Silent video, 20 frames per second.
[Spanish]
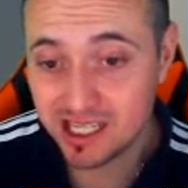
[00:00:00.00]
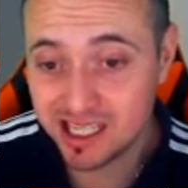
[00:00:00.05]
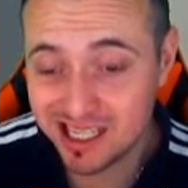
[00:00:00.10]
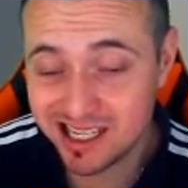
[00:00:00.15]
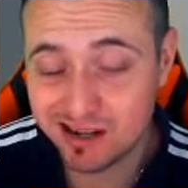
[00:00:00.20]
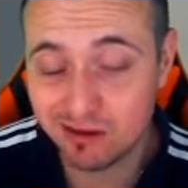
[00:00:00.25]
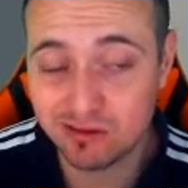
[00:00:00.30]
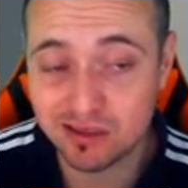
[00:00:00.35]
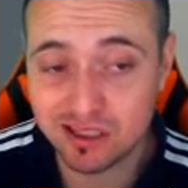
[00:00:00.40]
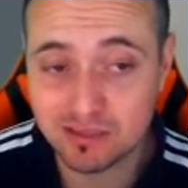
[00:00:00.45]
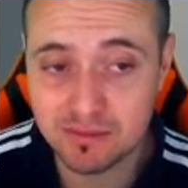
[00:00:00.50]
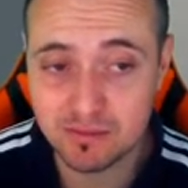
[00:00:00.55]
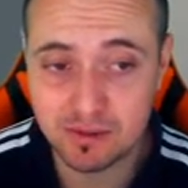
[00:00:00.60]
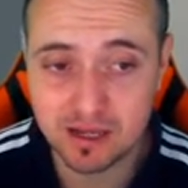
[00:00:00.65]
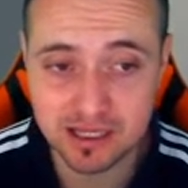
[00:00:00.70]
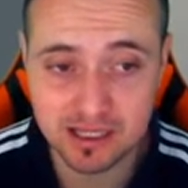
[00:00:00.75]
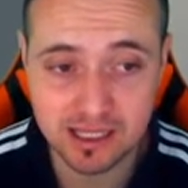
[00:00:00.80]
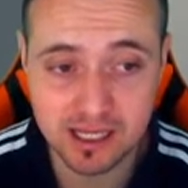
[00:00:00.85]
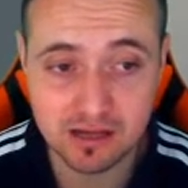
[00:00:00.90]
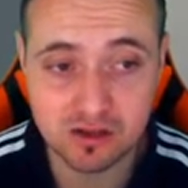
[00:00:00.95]
Y la última
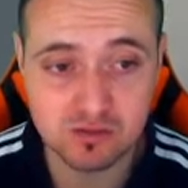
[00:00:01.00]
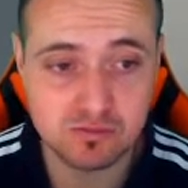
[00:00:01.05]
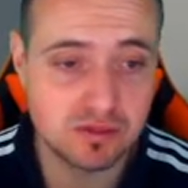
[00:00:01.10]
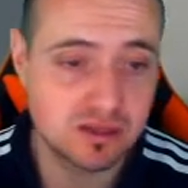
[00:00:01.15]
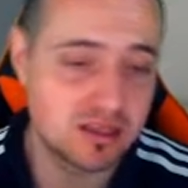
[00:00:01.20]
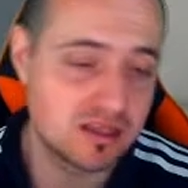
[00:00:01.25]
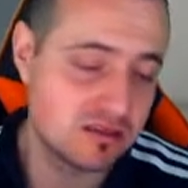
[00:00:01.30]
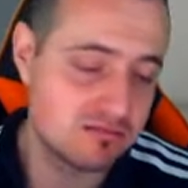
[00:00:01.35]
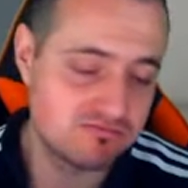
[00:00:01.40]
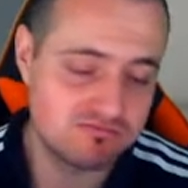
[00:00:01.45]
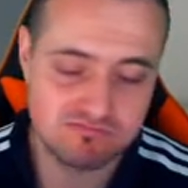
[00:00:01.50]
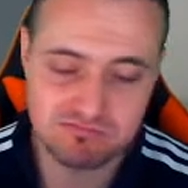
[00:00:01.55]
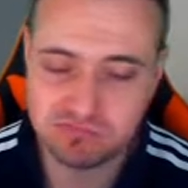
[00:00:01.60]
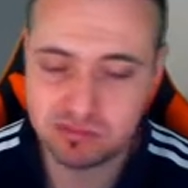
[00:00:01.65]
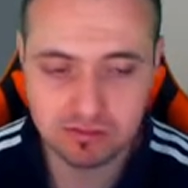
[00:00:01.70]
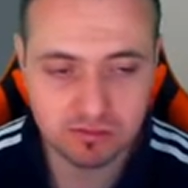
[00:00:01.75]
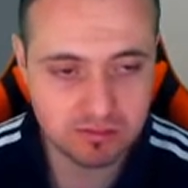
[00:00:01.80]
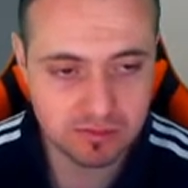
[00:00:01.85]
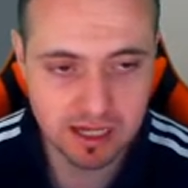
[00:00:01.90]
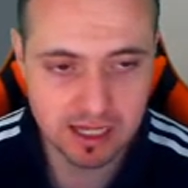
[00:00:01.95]
plantilla nos pide
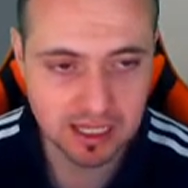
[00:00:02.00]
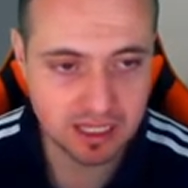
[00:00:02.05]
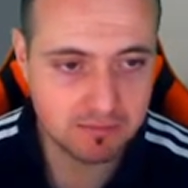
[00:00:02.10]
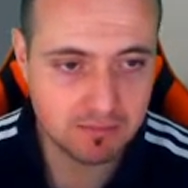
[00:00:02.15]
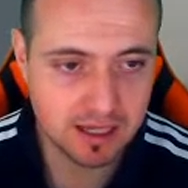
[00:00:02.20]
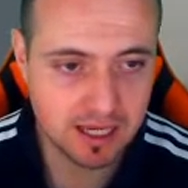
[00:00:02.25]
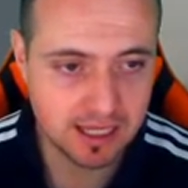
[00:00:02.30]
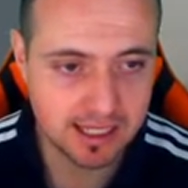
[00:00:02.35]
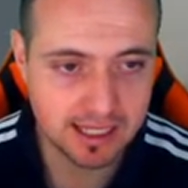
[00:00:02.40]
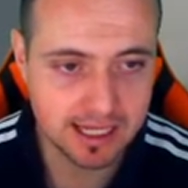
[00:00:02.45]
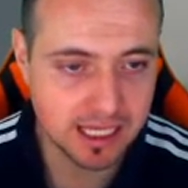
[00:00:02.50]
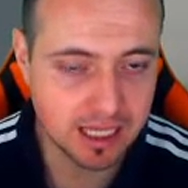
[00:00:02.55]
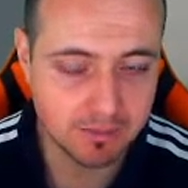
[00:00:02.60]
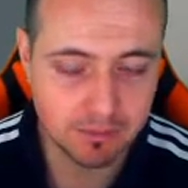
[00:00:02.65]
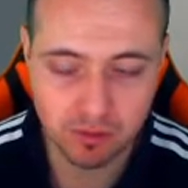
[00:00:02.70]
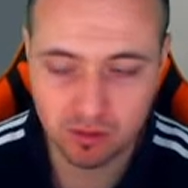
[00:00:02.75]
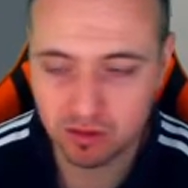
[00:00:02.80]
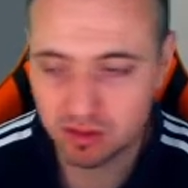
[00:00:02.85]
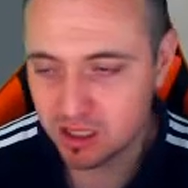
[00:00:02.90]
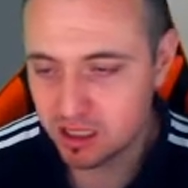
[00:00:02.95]
una química del
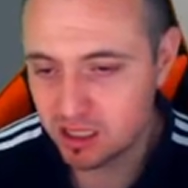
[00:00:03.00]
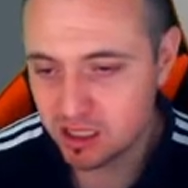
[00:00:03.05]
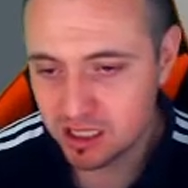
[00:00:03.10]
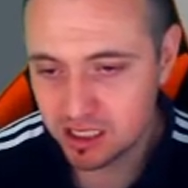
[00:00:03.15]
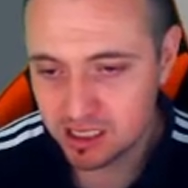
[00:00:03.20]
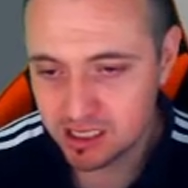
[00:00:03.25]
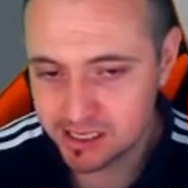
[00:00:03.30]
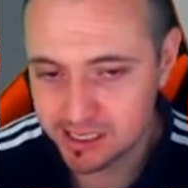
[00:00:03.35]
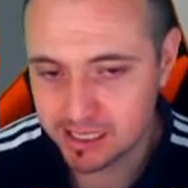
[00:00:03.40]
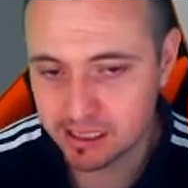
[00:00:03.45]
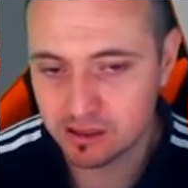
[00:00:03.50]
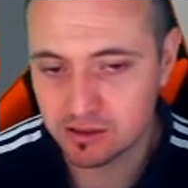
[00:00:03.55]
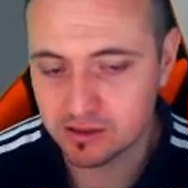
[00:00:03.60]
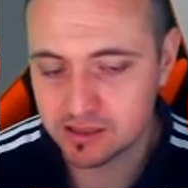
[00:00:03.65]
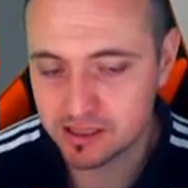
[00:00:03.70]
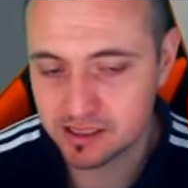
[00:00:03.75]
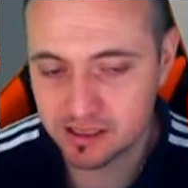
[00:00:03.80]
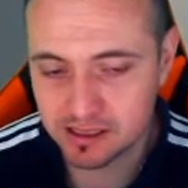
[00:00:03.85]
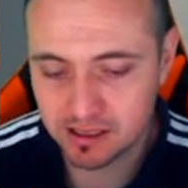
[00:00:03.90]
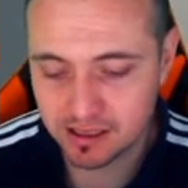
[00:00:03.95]
equipo 5, es
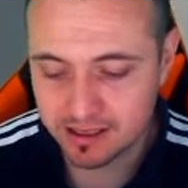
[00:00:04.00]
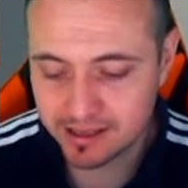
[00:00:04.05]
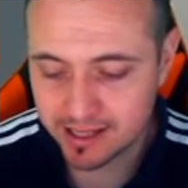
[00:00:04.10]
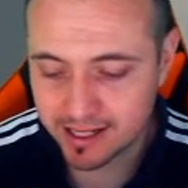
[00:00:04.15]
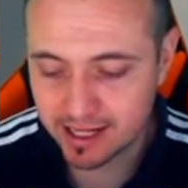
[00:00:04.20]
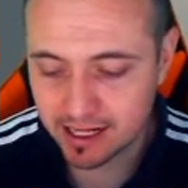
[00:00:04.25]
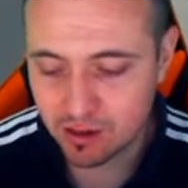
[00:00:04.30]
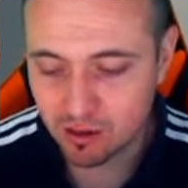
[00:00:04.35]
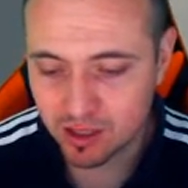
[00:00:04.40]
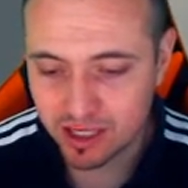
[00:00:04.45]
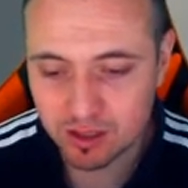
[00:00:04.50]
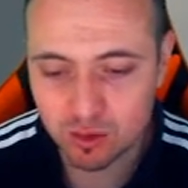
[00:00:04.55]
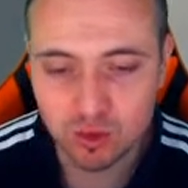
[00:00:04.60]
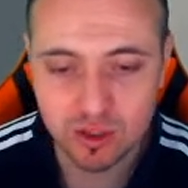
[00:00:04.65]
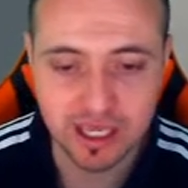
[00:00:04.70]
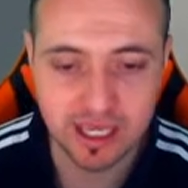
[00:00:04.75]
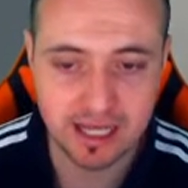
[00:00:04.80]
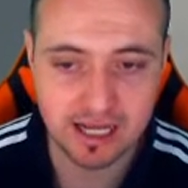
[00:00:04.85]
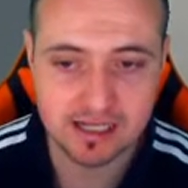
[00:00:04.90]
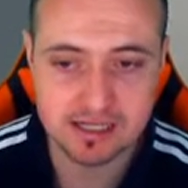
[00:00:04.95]
decir, entrega lo que tú
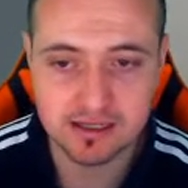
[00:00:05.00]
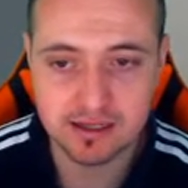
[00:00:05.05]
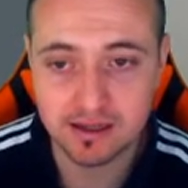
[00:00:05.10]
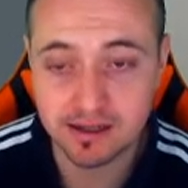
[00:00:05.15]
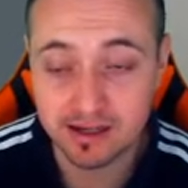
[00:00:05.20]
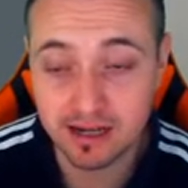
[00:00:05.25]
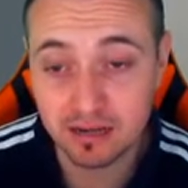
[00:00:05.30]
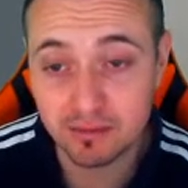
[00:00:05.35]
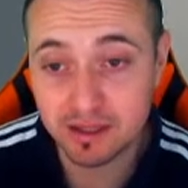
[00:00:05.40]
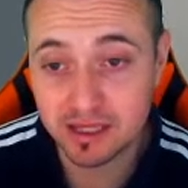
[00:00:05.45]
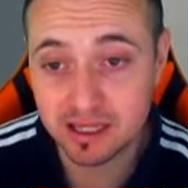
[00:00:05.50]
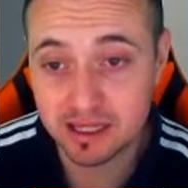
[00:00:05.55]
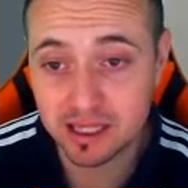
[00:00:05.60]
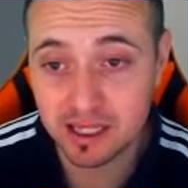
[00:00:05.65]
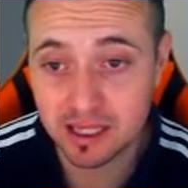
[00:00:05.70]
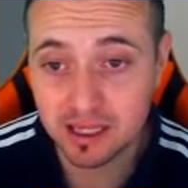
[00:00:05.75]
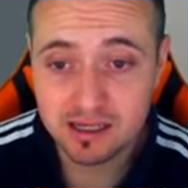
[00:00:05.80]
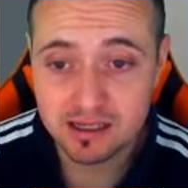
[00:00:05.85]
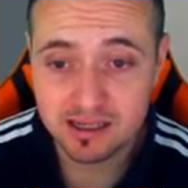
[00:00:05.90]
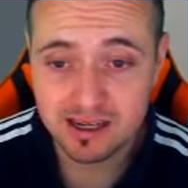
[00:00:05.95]
quieras.
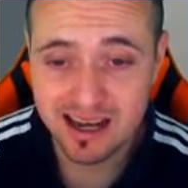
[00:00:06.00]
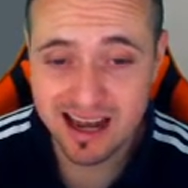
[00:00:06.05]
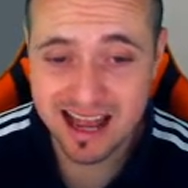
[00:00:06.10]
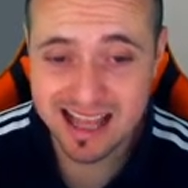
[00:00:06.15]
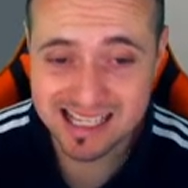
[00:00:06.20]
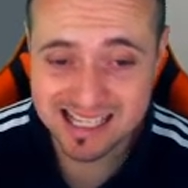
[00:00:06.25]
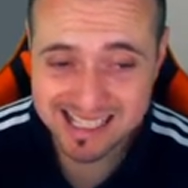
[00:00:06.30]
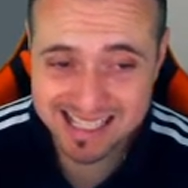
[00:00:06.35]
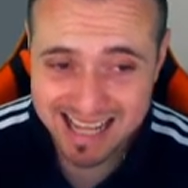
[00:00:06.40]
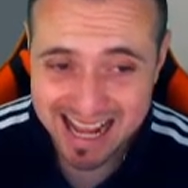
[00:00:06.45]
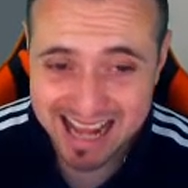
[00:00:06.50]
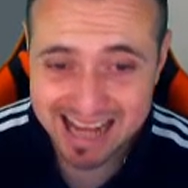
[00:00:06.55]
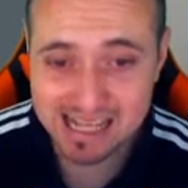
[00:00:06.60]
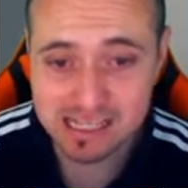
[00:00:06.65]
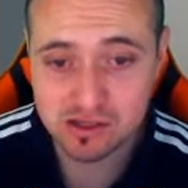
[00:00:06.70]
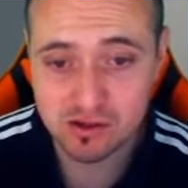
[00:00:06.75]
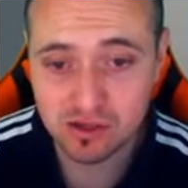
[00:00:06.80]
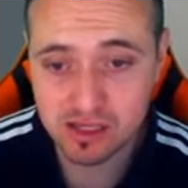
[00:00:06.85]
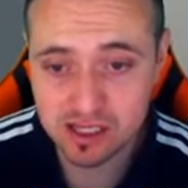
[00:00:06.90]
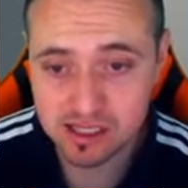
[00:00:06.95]
Realmente las
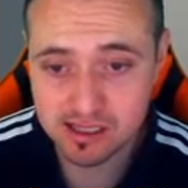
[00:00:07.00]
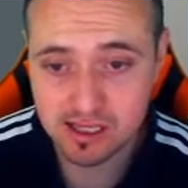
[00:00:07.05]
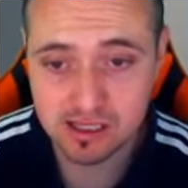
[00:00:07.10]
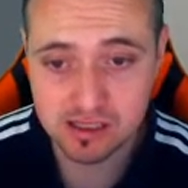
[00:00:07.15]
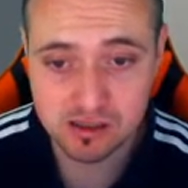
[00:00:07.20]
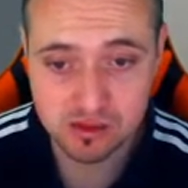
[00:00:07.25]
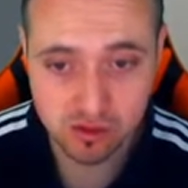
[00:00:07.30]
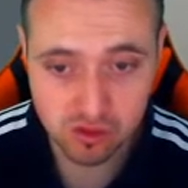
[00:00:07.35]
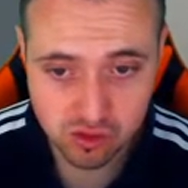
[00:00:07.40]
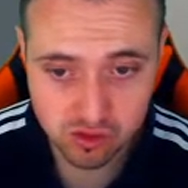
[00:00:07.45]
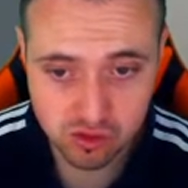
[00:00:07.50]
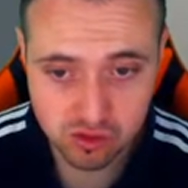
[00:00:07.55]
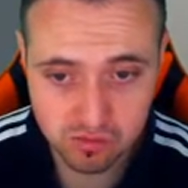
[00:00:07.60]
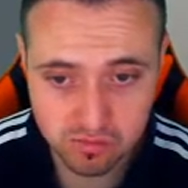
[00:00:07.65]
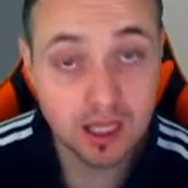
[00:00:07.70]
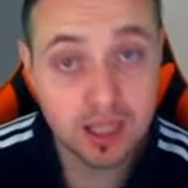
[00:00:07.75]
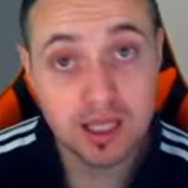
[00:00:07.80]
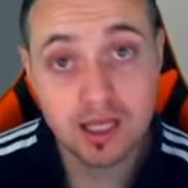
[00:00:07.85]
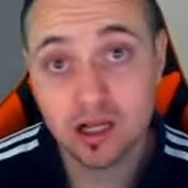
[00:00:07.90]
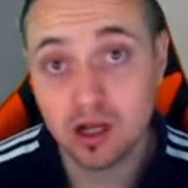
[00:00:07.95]
caras son estas dos.
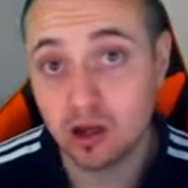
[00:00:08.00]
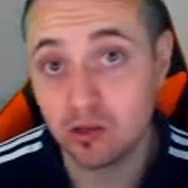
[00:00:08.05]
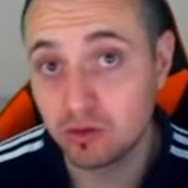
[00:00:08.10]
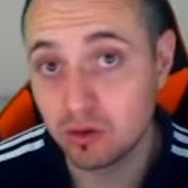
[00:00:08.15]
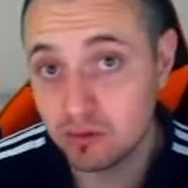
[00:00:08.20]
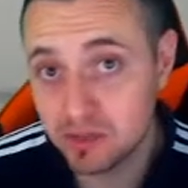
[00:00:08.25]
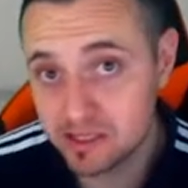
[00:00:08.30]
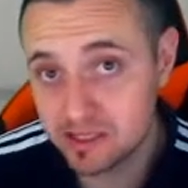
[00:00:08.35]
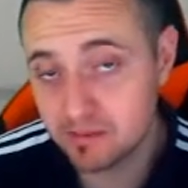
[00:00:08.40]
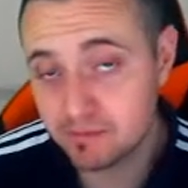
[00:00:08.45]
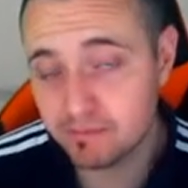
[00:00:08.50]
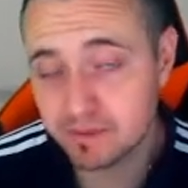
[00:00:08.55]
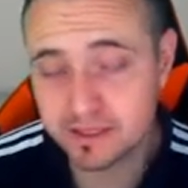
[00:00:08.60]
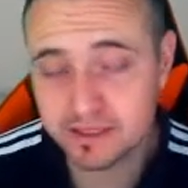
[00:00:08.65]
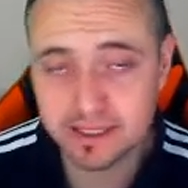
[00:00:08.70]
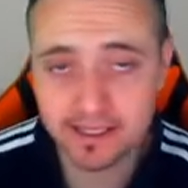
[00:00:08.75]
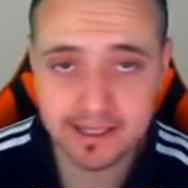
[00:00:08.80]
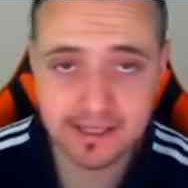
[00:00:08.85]
Como viste en pantalla